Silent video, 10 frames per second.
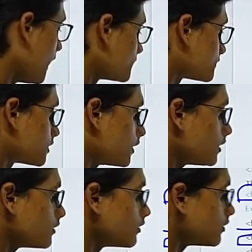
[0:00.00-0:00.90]
एच थ्री
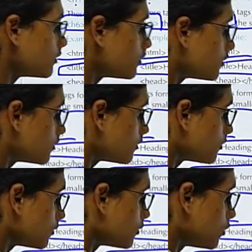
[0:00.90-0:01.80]

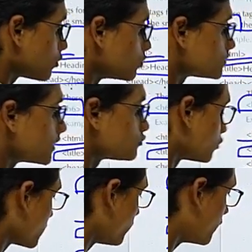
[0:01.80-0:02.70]
टू से छोटी